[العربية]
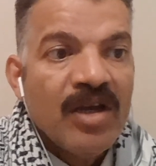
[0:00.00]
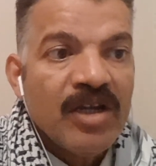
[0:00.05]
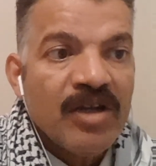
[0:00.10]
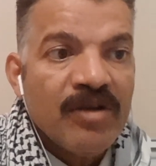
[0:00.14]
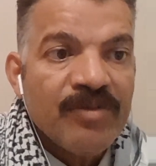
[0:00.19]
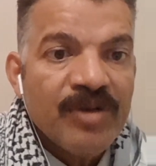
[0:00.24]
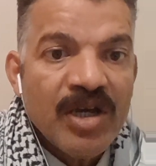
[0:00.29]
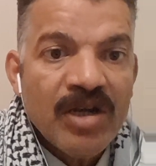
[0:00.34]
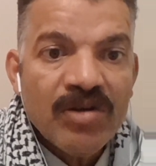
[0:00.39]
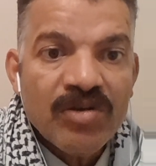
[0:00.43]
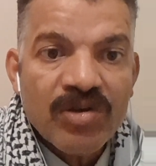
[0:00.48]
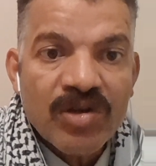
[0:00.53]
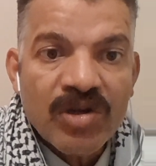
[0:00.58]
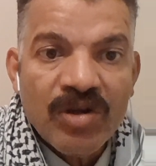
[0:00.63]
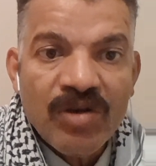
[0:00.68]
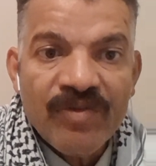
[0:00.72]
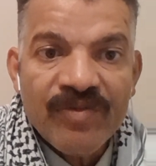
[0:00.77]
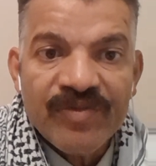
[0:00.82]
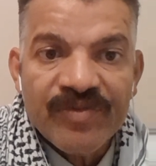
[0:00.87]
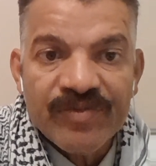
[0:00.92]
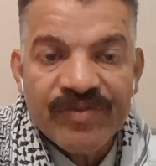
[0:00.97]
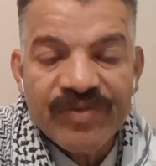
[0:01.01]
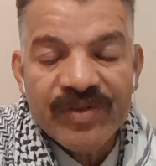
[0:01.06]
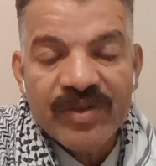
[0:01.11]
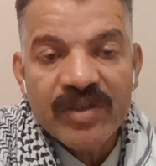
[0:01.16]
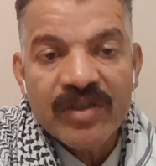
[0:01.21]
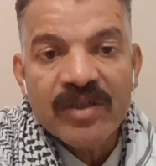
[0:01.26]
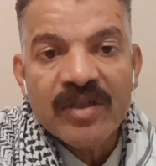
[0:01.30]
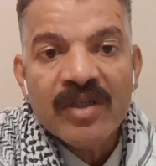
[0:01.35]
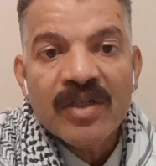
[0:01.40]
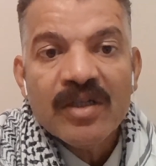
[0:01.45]
إنما يحدث اليوم
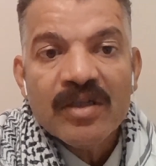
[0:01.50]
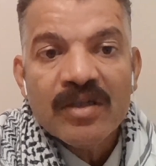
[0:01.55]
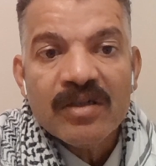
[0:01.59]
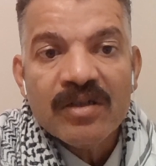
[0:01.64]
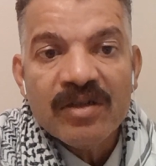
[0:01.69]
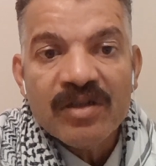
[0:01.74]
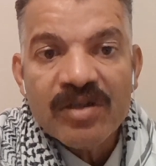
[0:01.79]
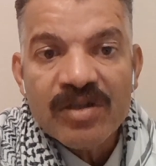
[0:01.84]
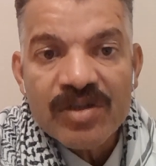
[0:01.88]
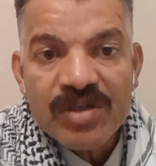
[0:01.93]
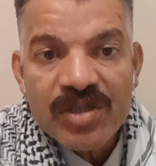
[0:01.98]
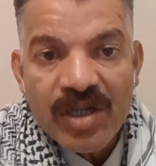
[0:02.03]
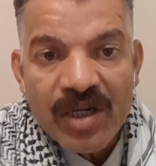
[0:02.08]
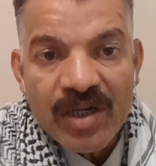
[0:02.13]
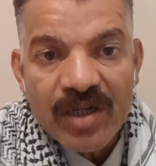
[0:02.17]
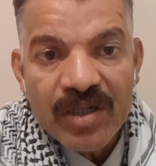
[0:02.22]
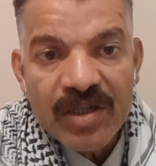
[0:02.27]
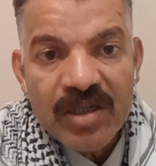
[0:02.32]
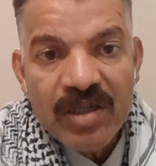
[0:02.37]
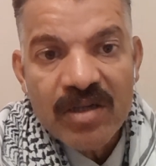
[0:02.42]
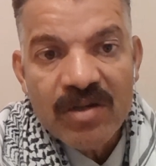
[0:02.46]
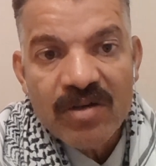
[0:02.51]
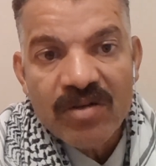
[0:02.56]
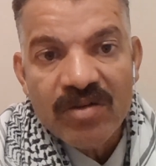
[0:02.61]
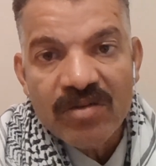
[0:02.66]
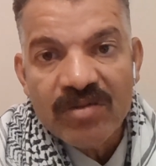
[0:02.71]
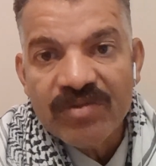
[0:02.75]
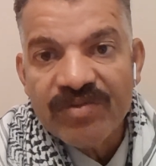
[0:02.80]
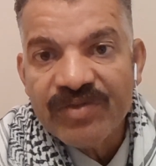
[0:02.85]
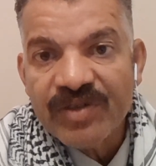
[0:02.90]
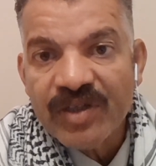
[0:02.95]
في
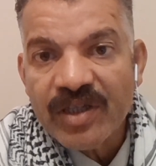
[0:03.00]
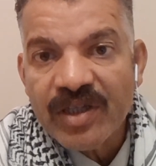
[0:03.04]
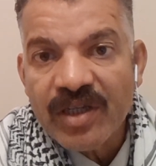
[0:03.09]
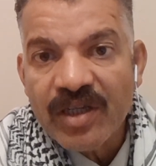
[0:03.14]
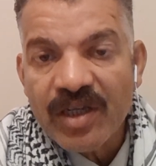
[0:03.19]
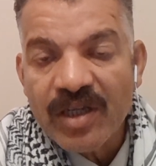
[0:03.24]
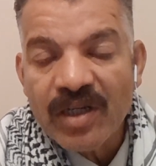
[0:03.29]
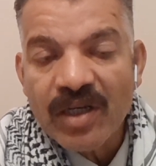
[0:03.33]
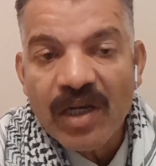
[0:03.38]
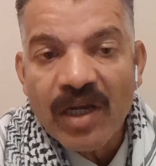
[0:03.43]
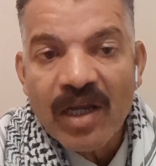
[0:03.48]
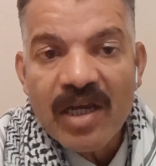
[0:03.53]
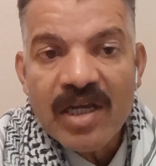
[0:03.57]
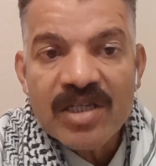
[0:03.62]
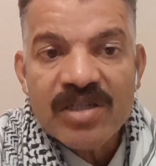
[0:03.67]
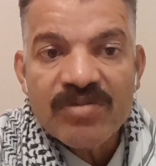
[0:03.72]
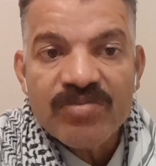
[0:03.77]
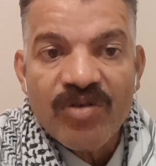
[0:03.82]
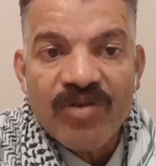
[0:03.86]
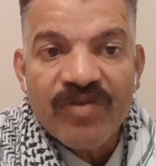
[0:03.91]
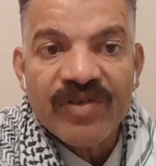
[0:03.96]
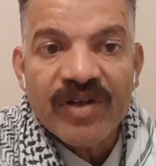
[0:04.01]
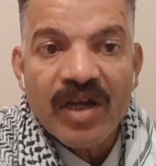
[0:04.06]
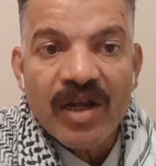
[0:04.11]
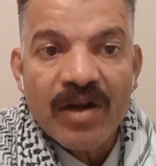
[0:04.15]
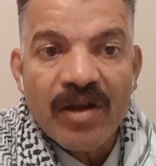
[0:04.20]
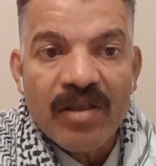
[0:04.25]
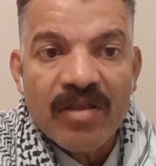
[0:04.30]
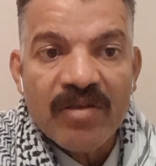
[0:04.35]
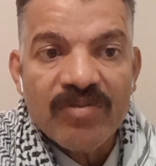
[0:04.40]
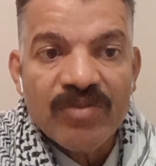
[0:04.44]
إسرائيل في الكيان الغاصب وفي
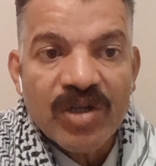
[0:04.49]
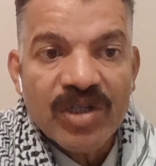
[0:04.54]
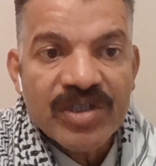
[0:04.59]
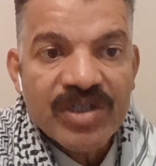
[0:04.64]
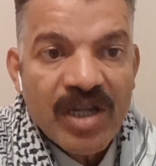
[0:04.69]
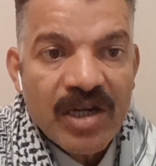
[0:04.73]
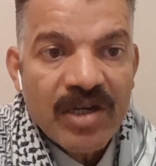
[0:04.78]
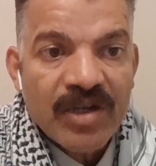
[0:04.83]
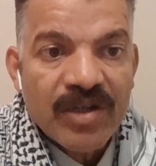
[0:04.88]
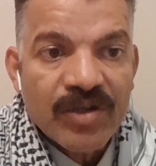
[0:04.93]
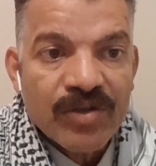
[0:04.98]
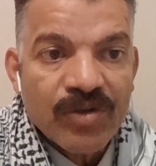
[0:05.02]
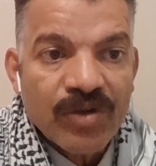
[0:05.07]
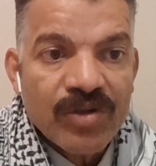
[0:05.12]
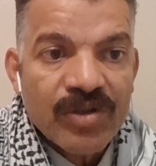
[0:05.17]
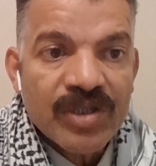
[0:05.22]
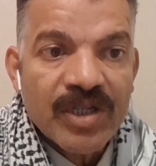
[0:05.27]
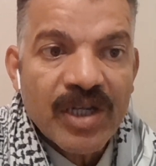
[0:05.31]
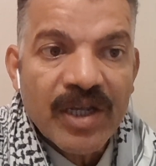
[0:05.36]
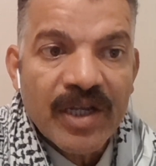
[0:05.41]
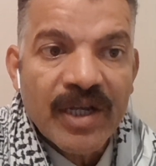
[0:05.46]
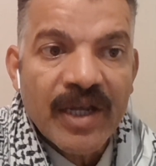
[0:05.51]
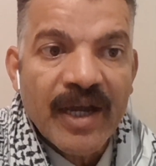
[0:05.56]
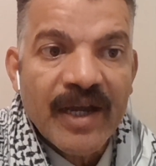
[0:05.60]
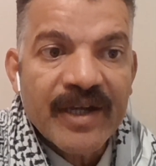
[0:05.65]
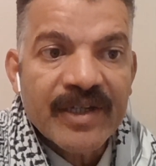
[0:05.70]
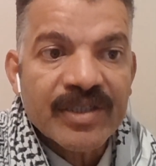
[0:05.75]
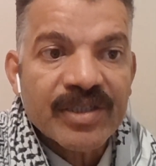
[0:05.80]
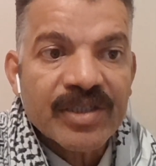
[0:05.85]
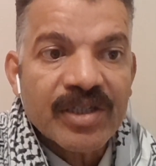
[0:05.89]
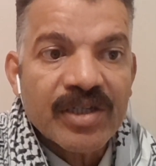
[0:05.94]
الأراضي المحتلة يدعون إلى
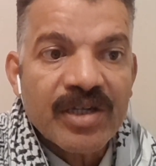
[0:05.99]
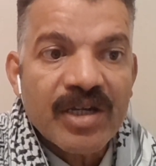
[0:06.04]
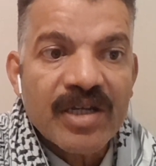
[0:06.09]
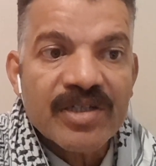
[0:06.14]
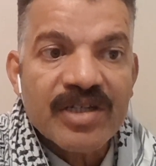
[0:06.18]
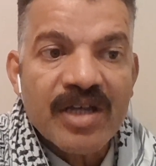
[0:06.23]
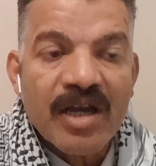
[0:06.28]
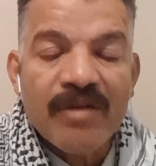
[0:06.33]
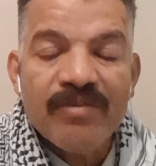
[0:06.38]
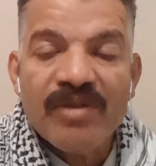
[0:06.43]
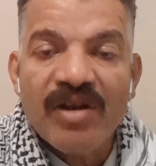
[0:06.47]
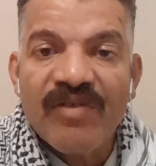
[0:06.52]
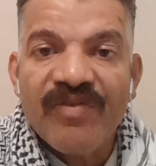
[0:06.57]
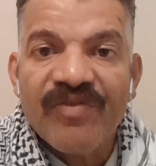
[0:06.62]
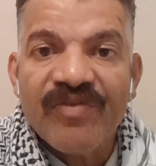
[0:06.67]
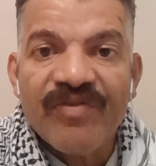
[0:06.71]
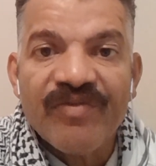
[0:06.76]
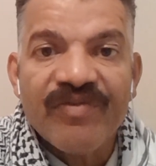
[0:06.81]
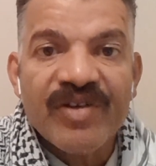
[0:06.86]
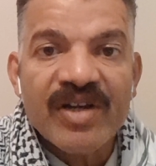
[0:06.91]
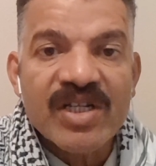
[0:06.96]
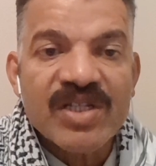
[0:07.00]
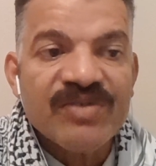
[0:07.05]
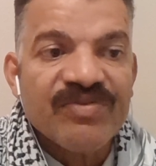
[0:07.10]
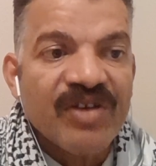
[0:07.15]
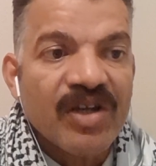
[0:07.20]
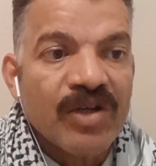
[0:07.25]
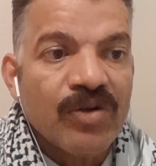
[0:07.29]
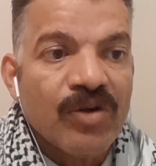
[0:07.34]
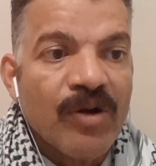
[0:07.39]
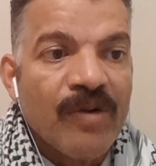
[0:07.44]
إعادة قراءة أعمال فرانس
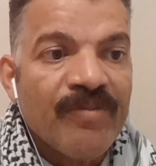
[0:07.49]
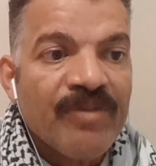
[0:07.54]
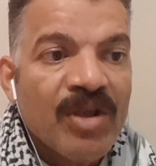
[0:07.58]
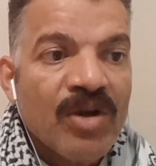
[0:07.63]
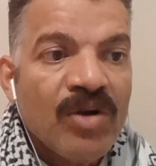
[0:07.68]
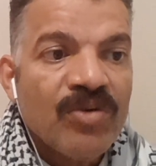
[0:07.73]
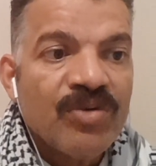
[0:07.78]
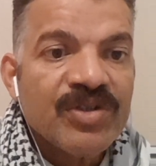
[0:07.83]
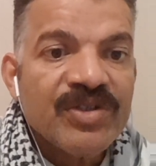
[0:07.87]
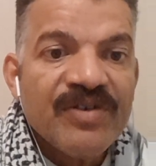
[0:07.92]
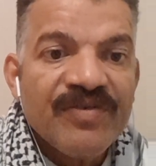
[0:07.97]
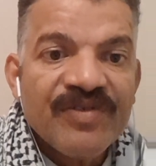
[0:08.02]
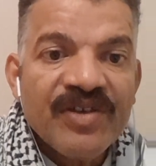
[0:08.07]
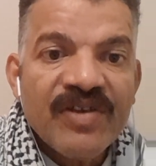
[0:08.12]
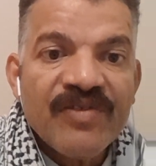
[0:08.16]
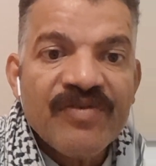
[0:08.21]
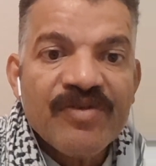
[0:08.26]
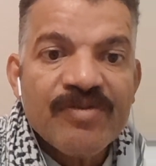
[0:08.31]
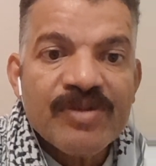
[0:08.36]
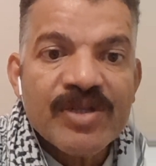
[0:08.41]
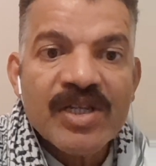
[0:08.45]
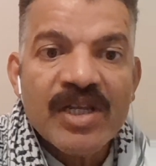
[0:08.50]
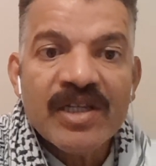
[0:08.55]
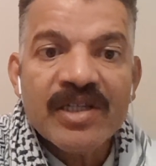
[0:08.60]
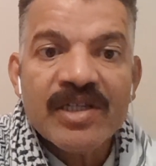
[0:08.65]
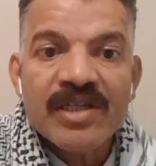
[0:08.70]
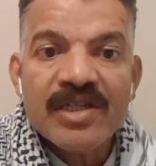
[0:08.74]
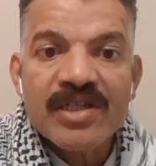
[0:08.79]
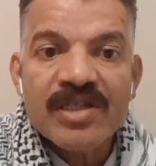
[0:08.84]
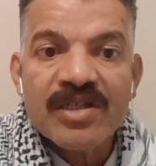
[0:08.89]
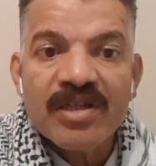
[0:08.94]
فانون والتفكير في مسألة
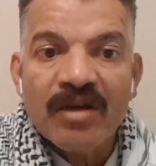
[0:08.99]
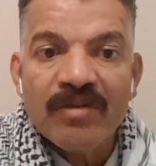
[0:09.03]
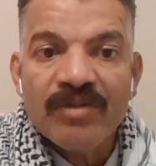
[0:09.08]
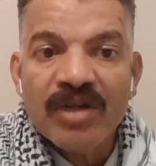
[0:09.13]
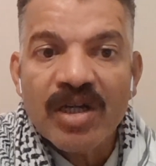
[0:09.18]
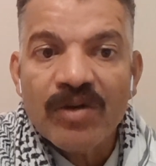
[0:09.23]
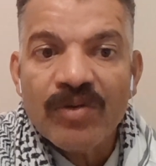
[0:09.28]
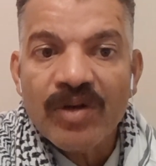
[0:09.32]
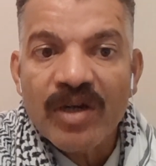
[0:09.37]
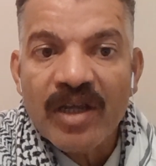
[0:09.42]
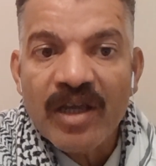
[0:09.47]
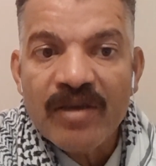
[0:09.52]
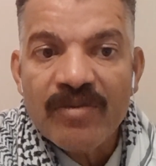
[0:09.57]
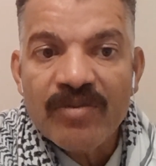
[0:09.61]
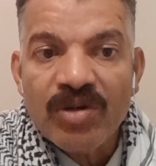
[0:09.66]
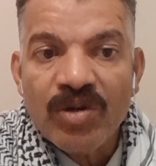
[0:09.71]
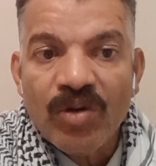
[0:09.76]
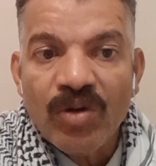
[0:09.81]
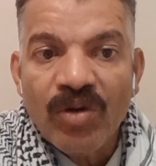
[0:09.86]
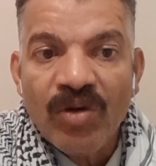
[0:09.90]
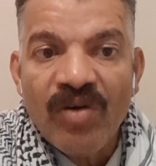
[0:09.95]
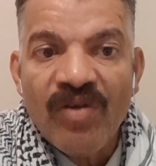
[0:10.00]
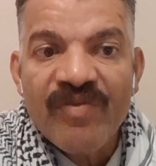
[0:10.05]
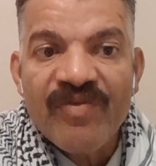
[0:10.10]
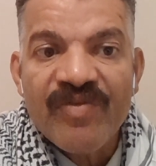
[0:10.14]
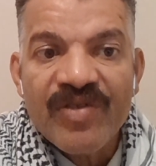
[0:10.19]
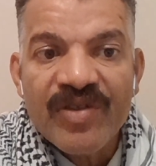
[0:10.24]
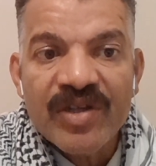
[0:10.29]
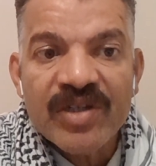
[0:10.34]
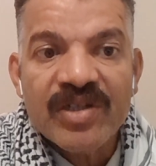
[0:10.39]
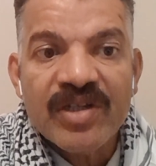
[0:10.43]
الاستعمار والهيمنة
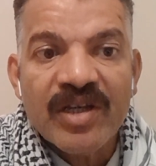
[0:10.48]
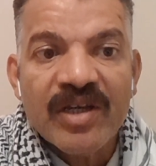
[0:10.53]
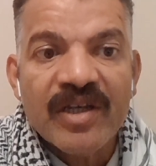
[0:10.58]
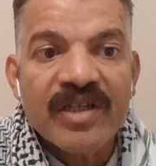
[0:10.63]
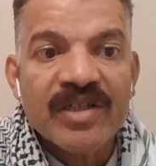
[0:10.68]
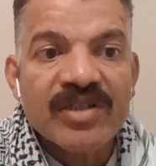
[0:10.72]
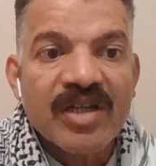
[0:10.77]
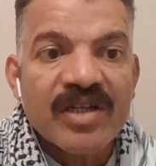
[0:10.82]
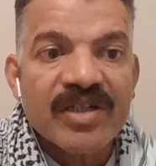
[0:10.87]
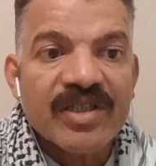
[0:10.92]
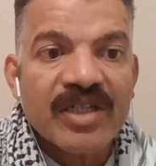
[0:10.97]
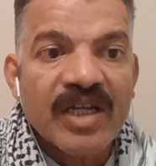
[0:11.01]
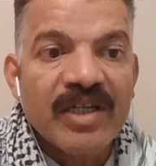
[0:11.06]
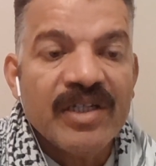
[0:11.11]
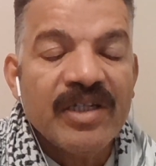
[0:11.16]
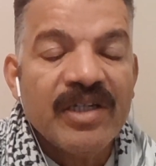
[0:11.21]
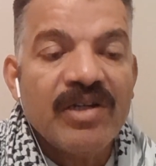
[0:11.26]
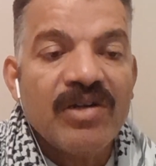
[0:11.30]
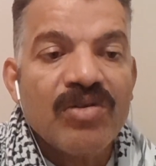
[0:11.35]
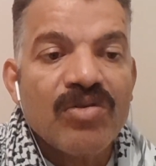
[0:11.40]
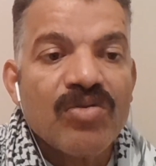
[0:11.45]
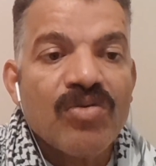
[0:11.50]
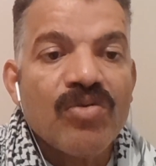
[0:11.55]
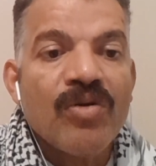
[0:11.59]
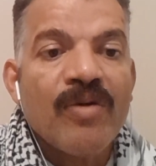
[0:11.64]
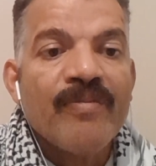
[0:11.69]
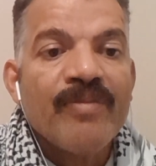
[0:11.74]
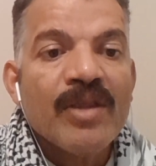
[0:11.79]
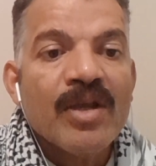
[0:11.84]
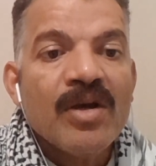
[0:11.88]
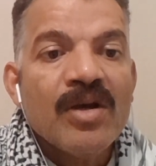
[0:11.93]
والعنف ضد إطار تحليلي
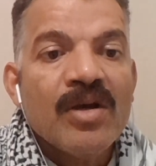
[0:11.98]
ذو